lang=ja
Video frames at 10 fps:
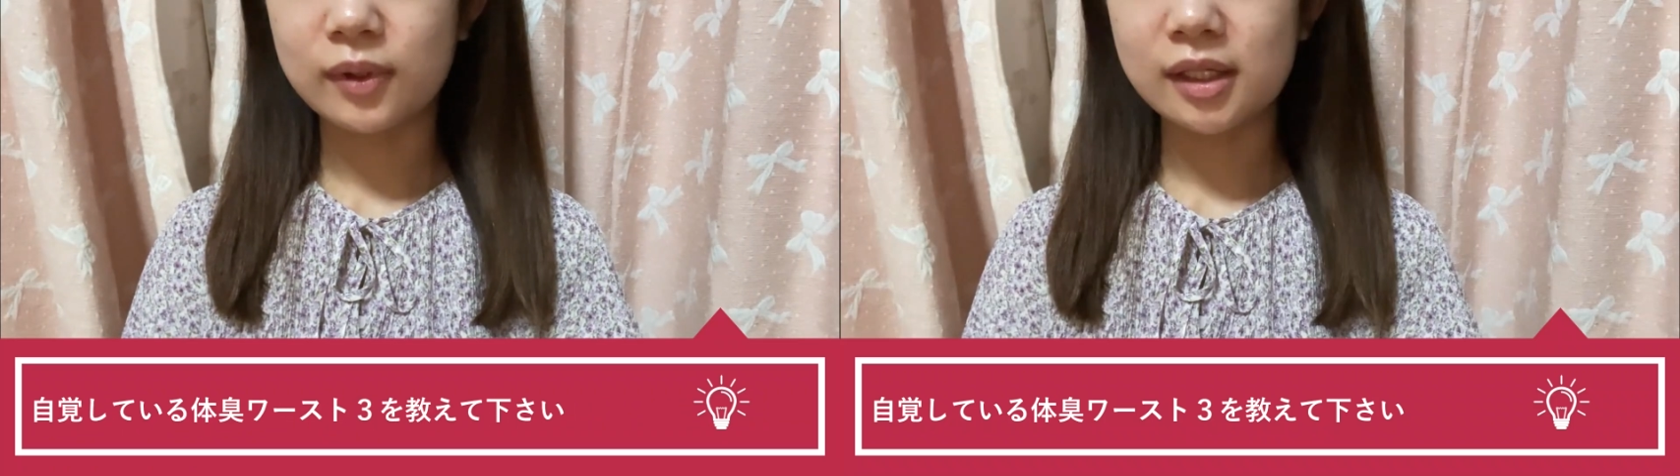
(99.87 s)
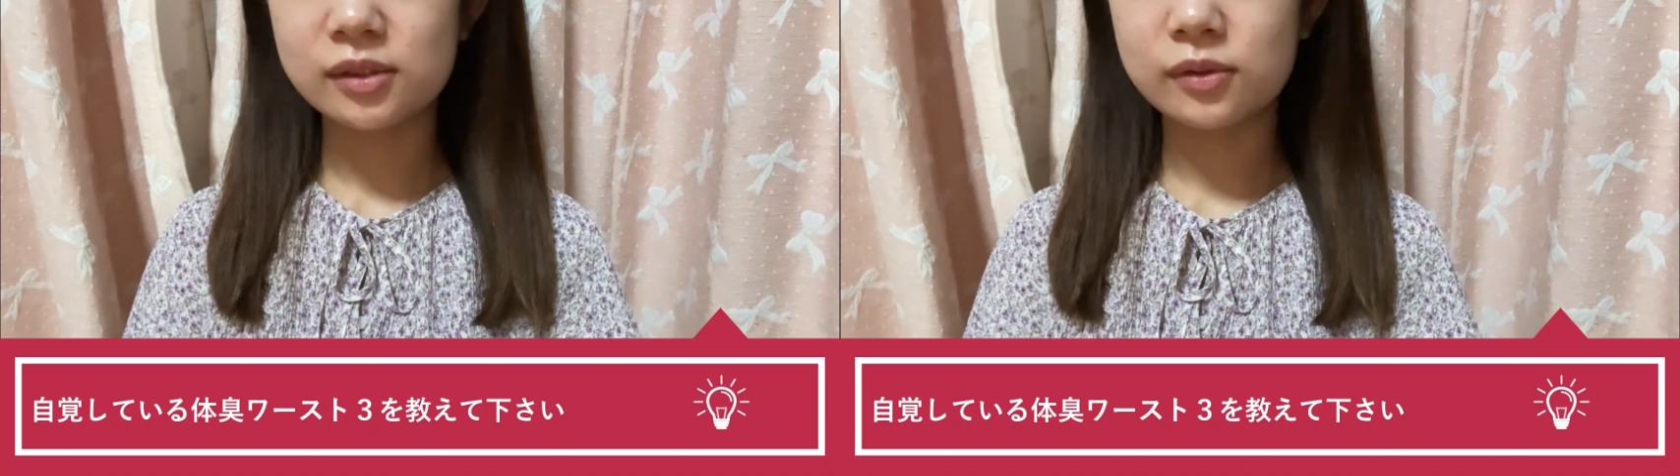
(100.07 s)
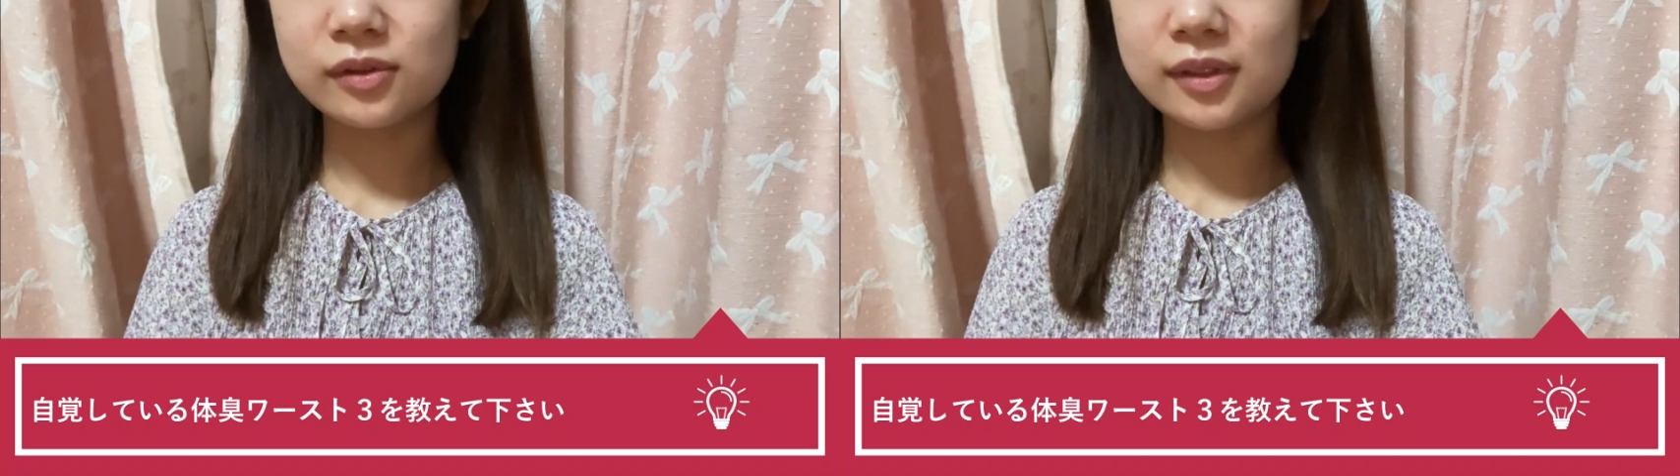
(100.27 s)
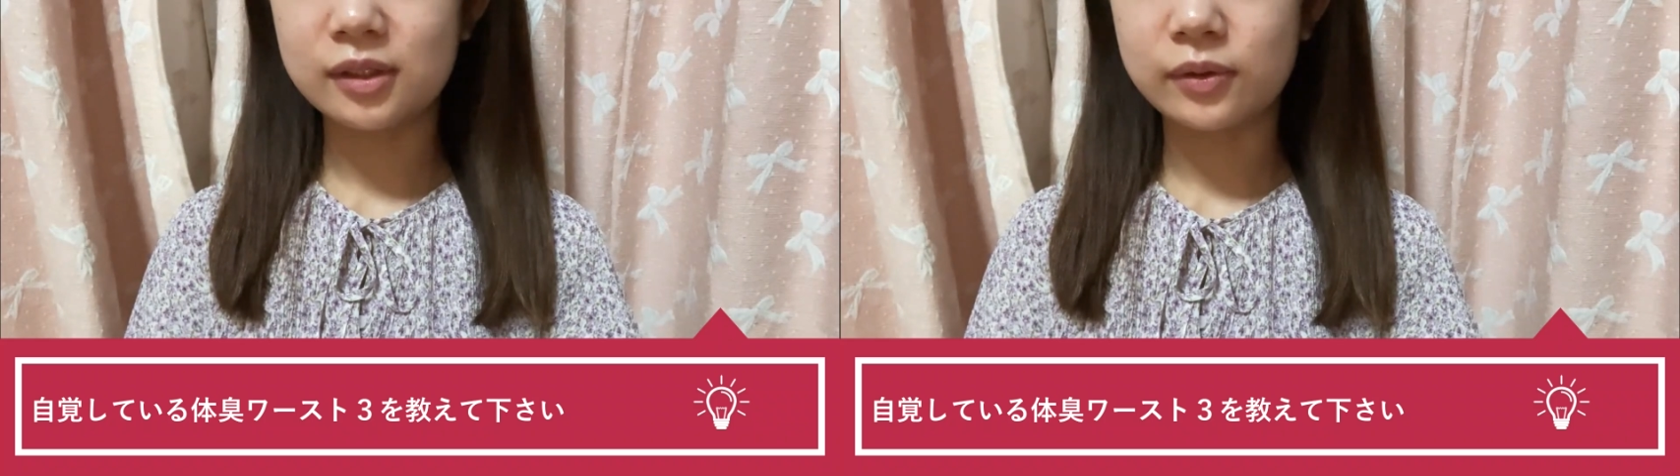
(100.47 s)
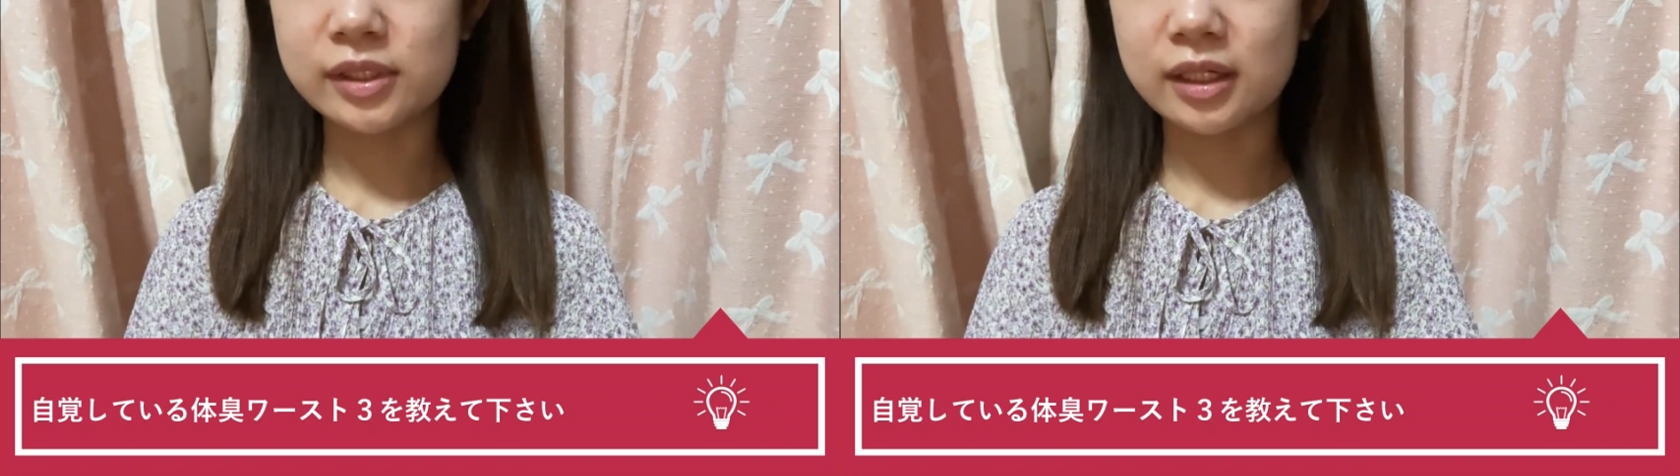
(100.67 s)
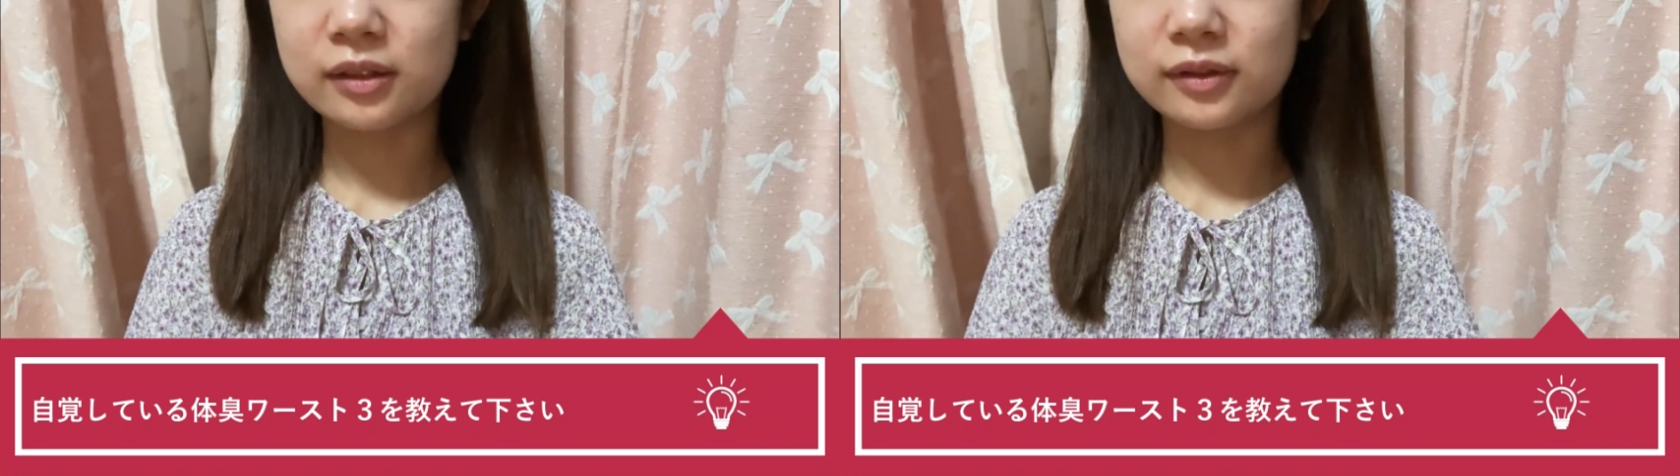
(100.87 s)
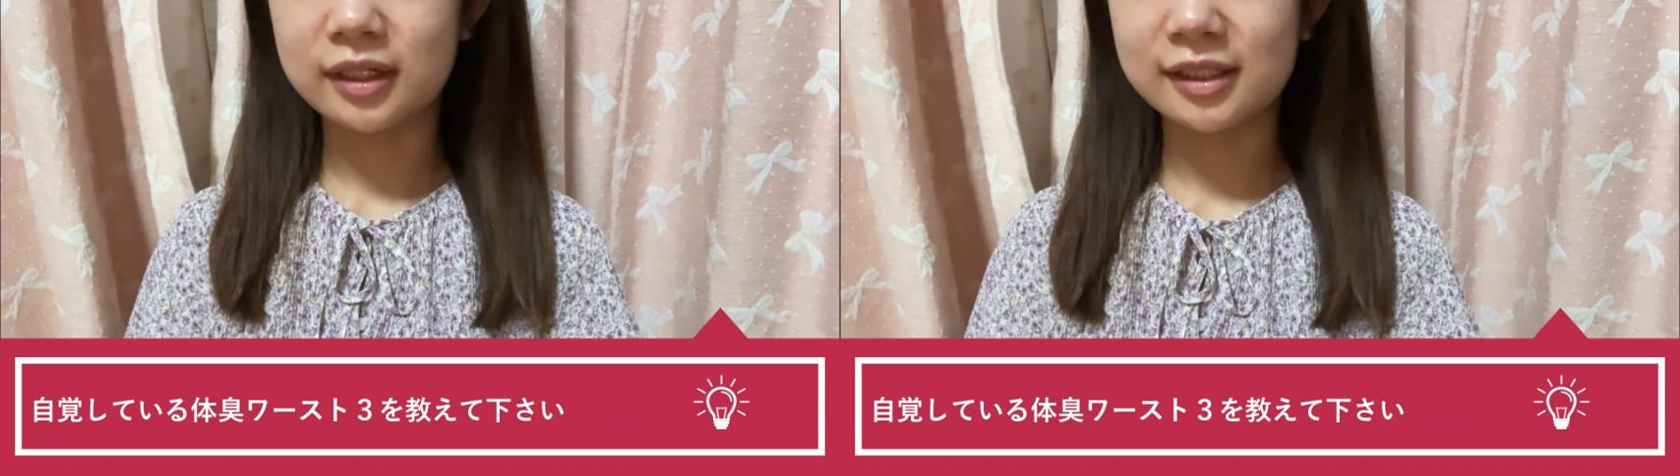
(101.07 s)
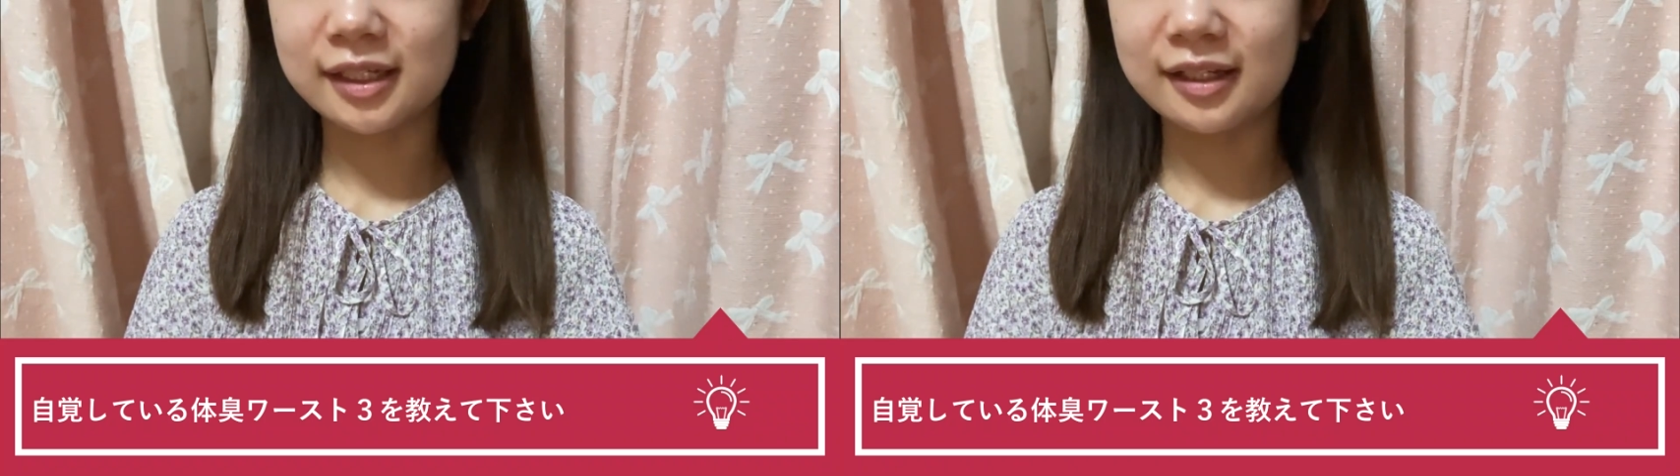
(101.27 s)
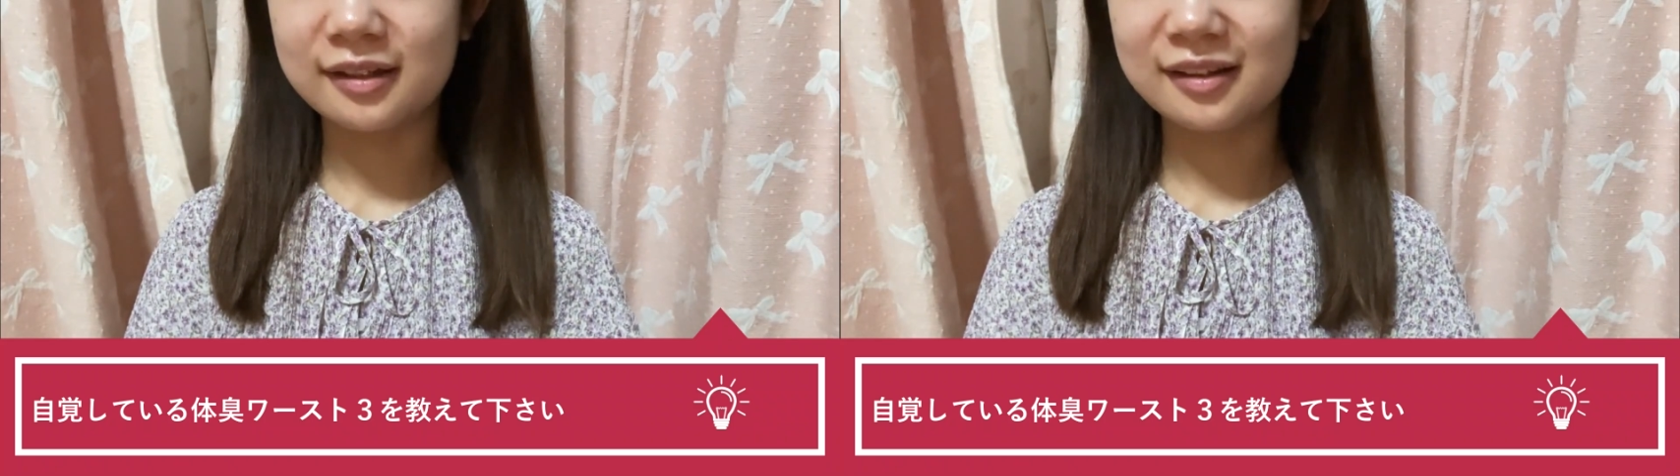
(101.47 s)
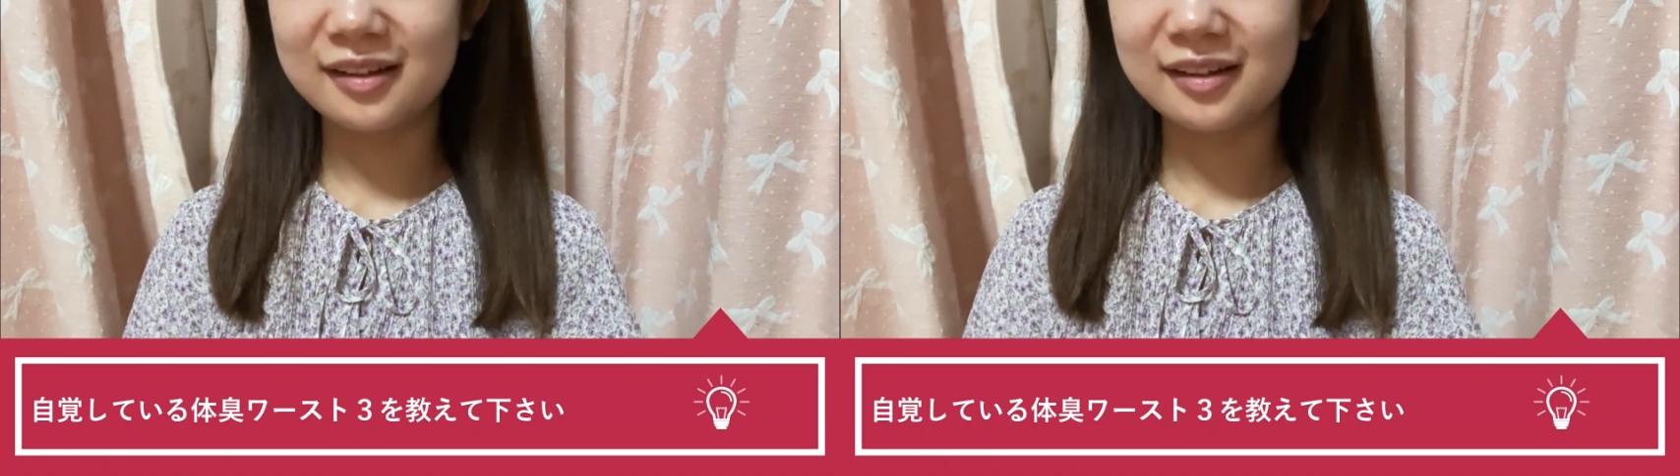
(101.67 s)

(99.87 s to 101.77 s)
ワースト3を教えてください。